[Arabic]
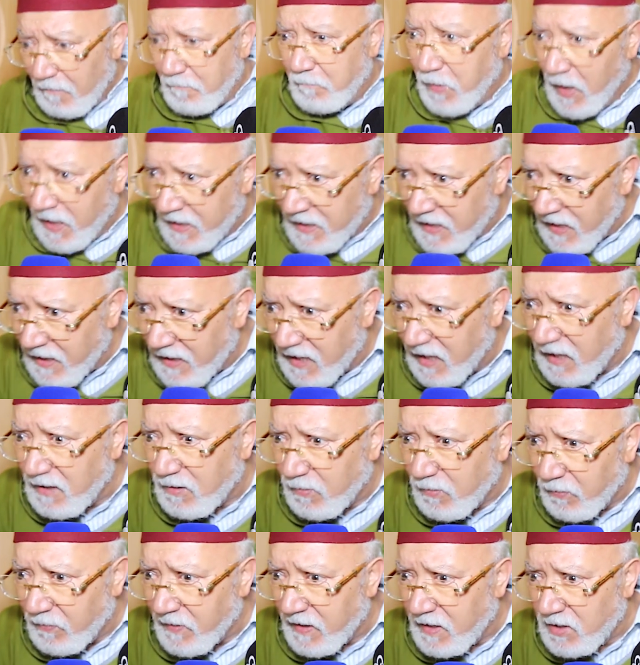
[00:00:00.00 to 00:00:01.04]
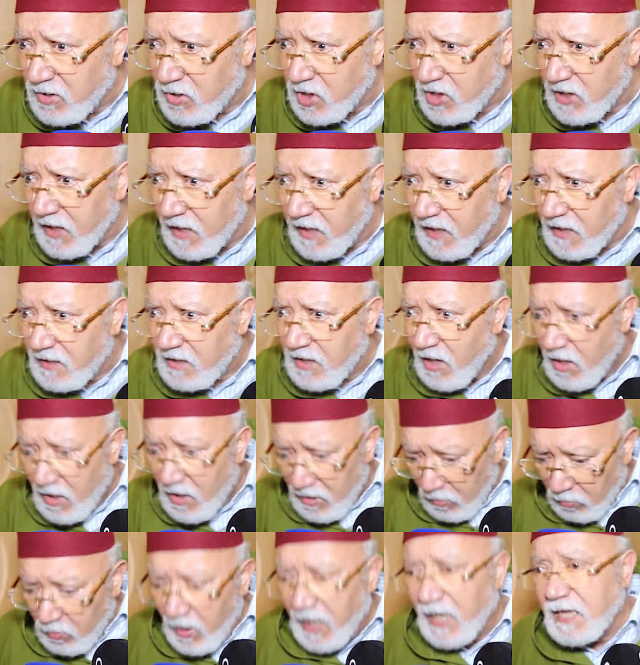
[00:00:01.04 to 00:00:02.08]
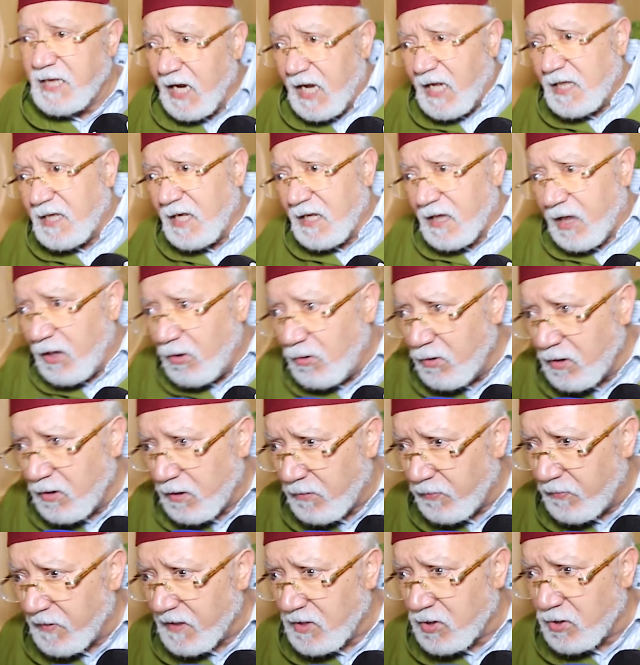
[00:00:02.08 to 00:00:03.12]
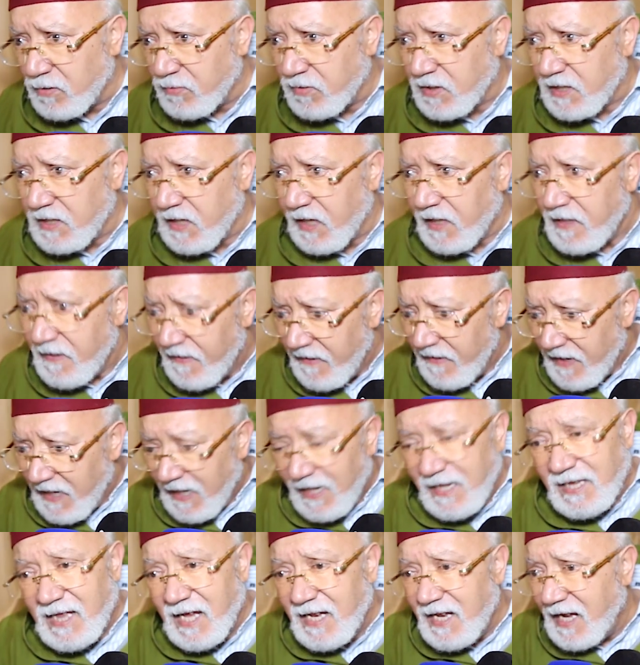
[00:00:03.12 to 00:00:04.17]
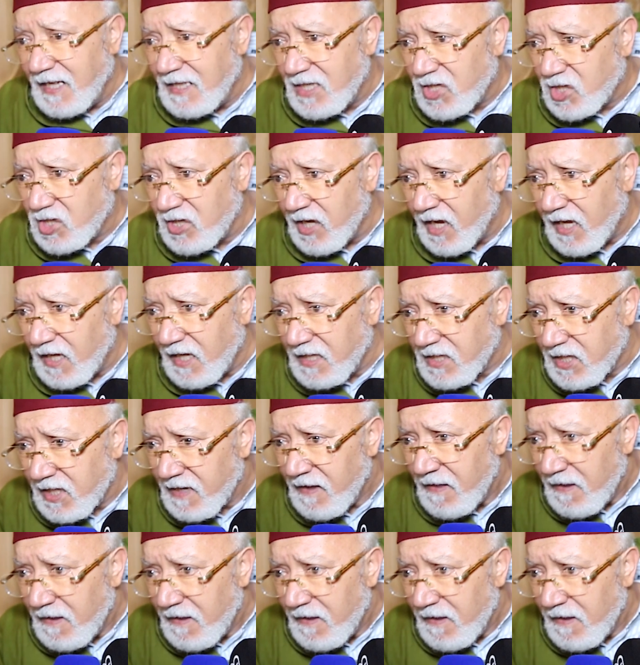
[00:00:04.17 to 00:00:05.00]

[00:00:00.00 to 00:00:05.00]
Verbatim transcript: با كان كيتبرج في الشيخات ولادي غادي يطلعوا يتبرجوا الشيخات اذا هاد الشيخات